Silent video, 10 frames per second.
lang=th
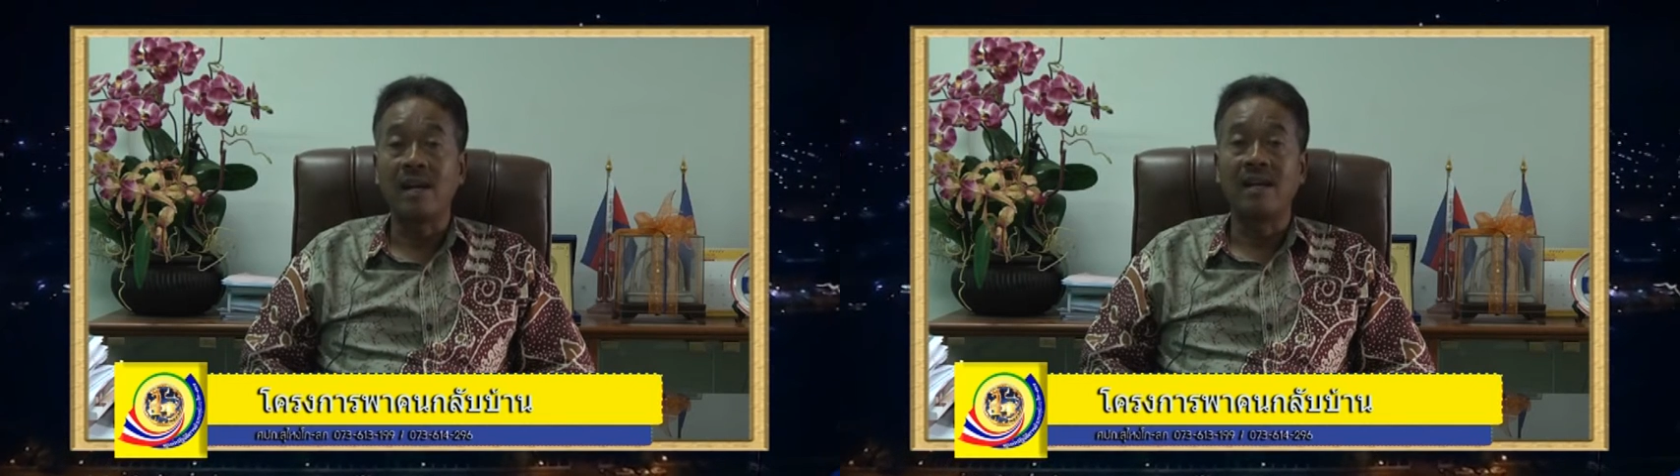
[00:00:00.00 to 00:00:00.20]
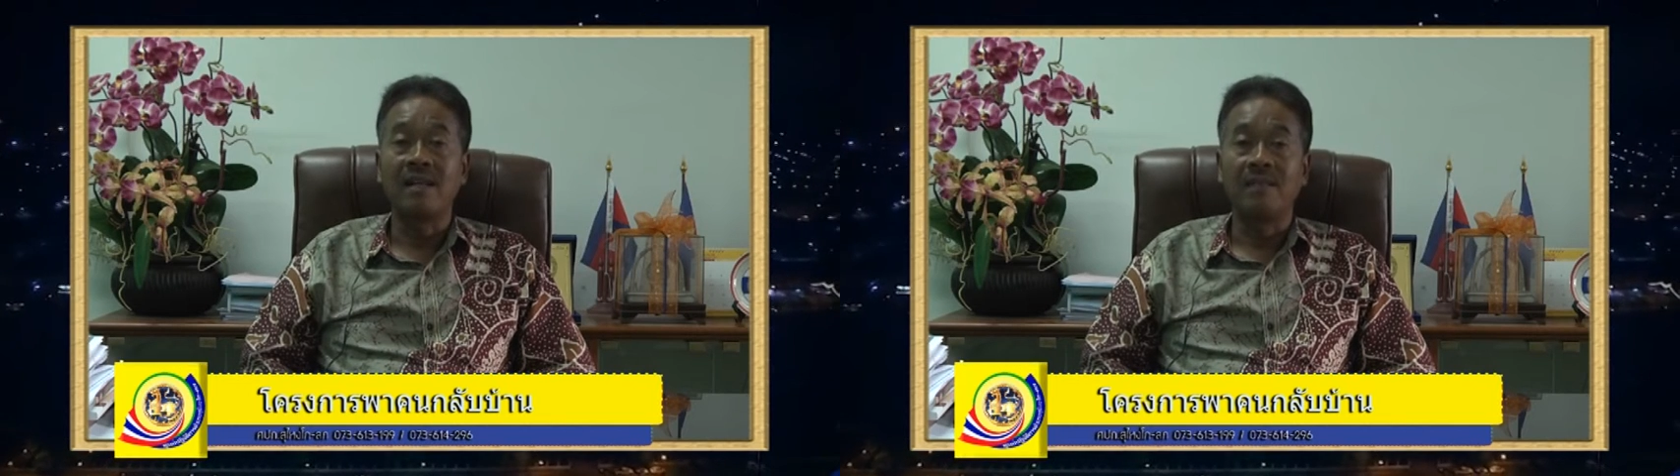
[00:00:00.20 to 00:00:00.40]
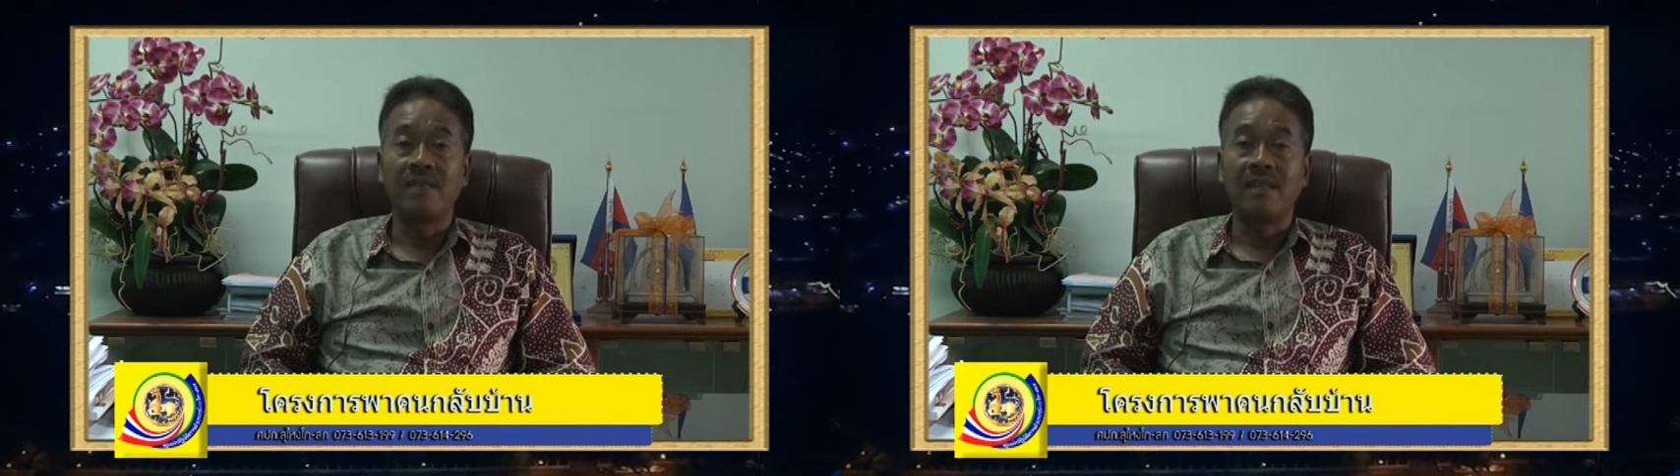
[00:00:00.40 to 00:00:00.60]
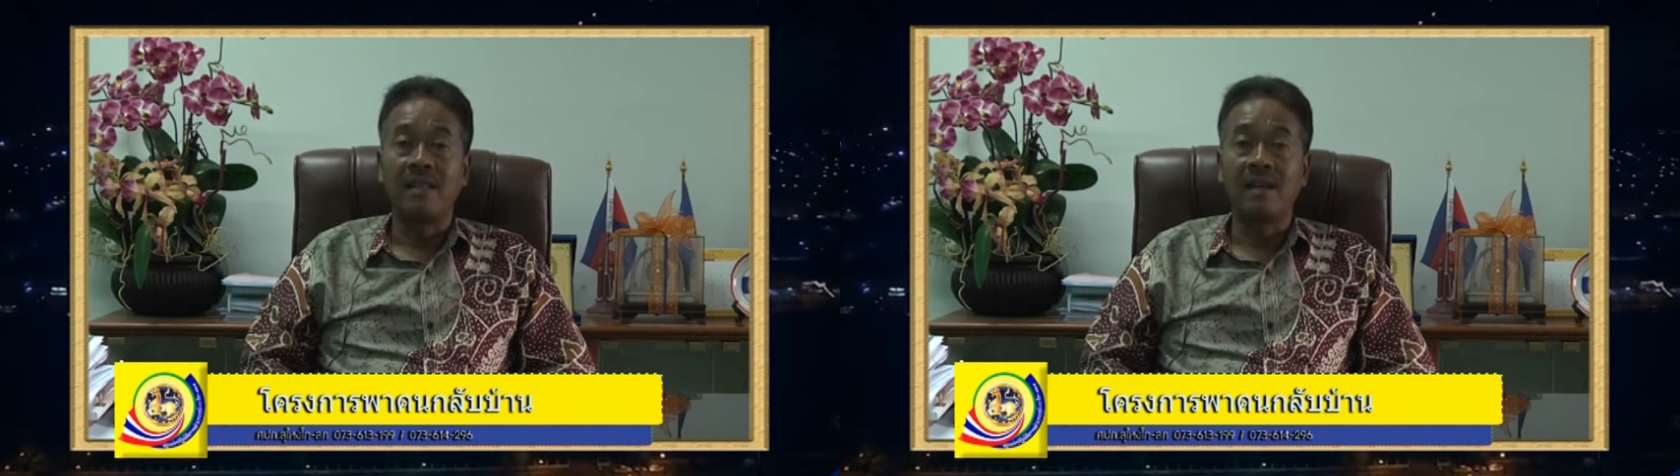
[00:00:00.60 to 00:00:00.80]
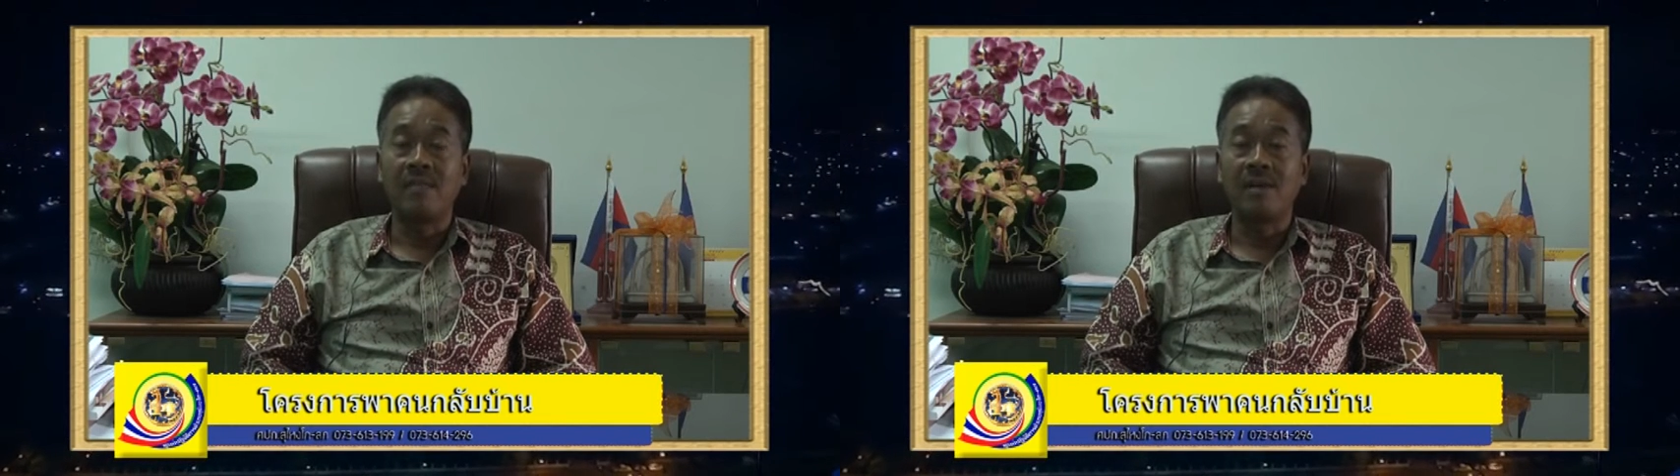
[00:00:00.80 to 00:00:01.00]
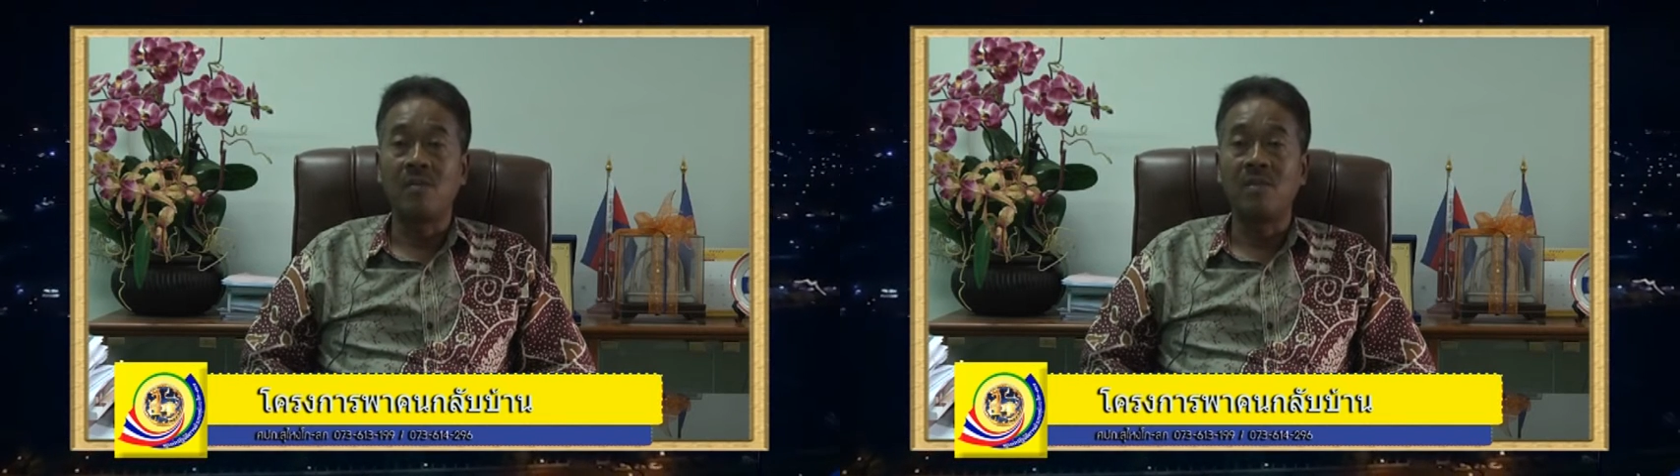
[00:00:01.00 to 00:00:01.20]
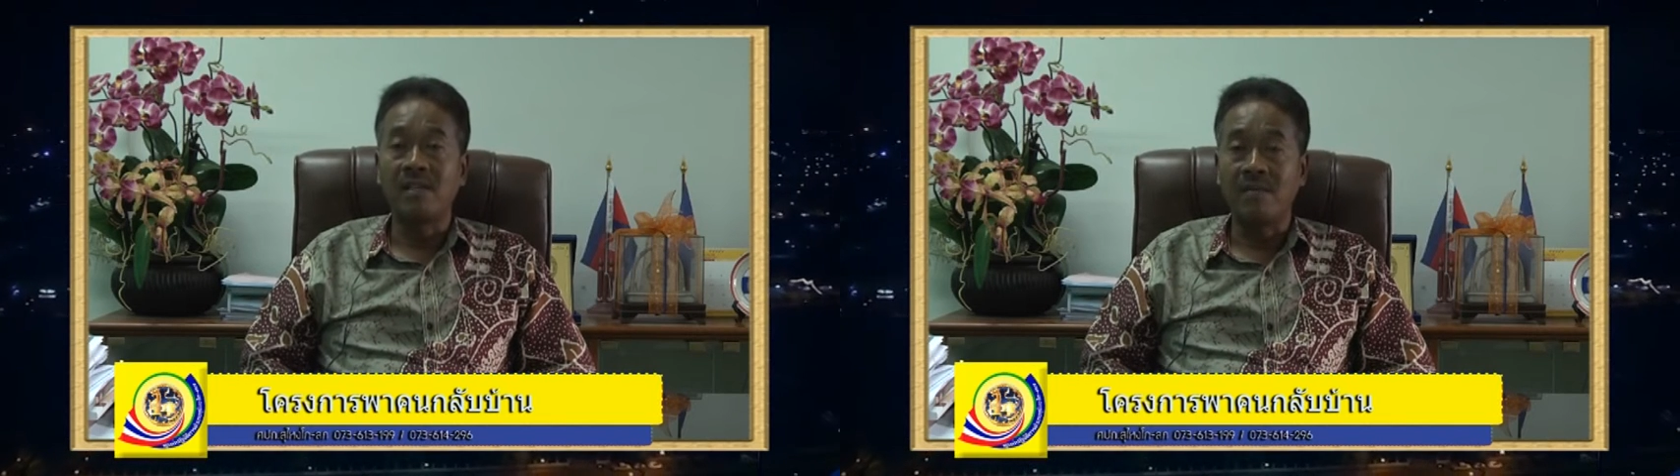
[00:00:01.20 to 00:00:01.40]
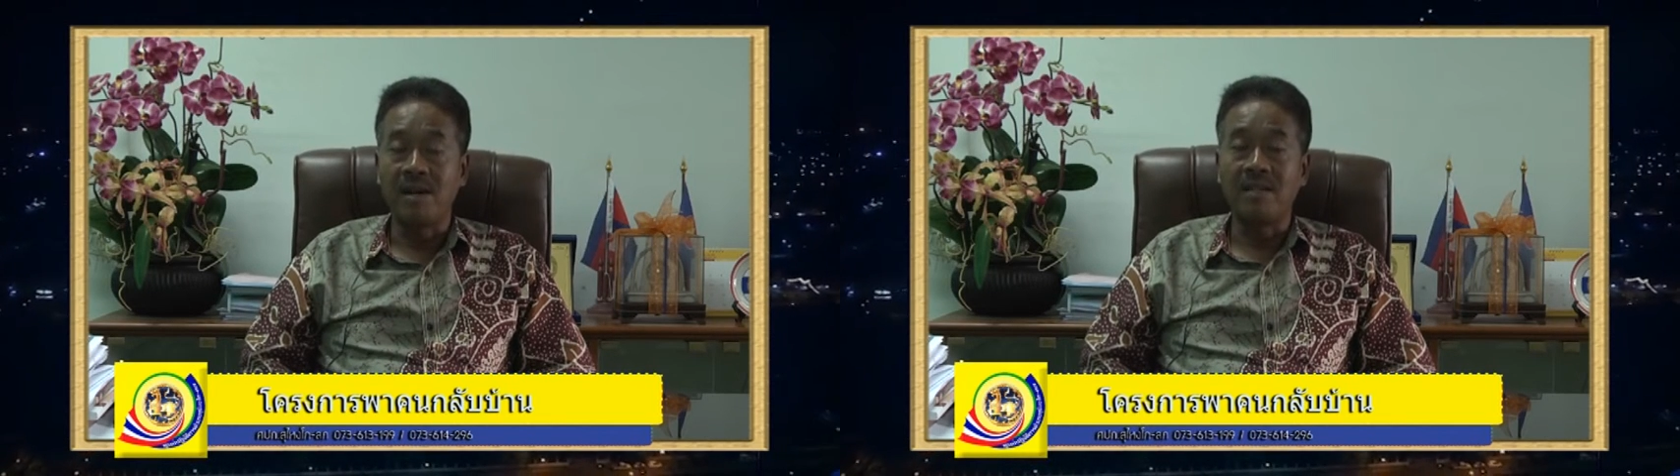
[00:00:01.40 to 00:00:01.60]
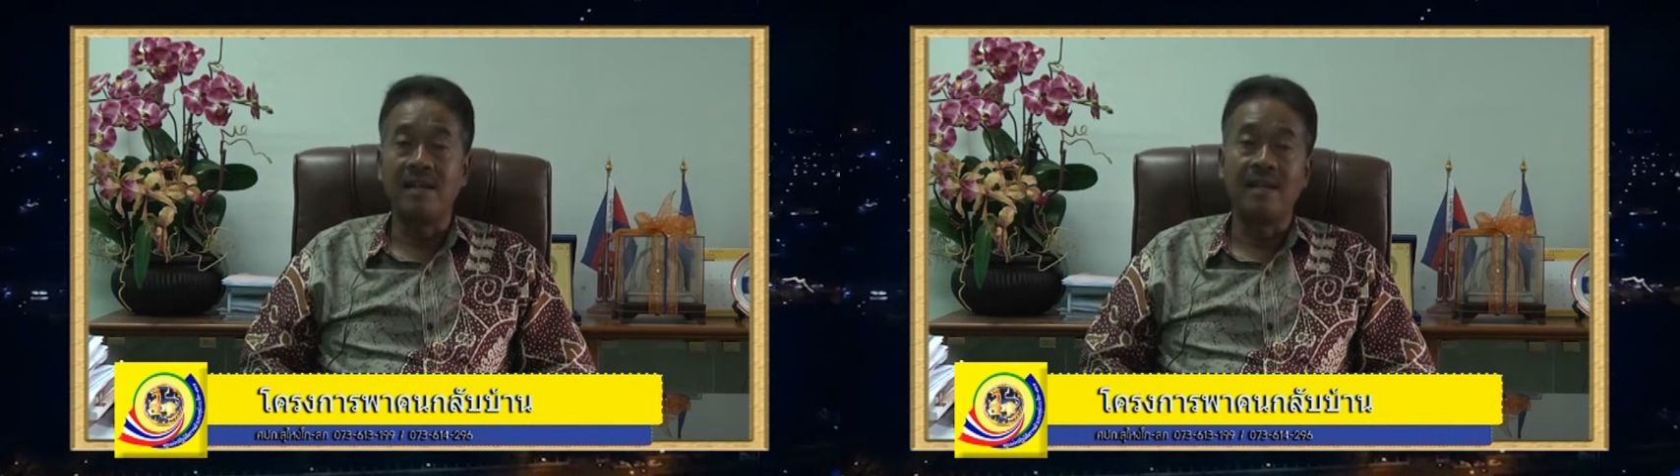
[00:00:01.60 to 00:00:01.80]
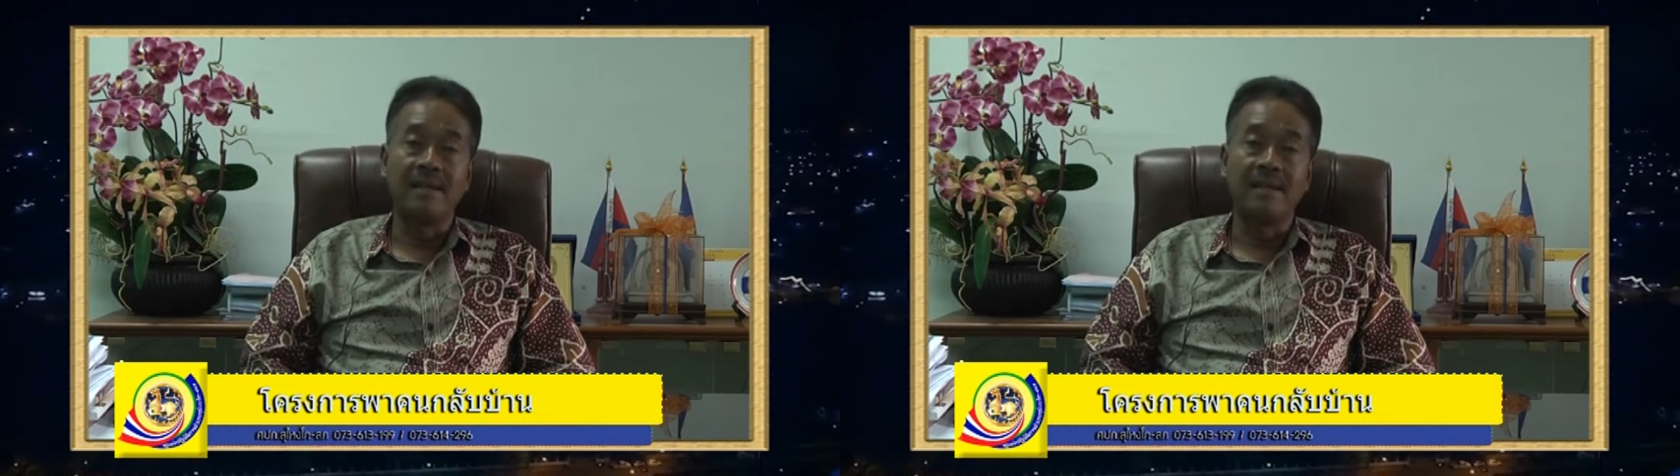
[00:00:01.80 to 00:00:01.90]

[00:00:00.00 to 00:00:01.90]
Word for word: จักนะครับ ที่เขาไม่สบายใจ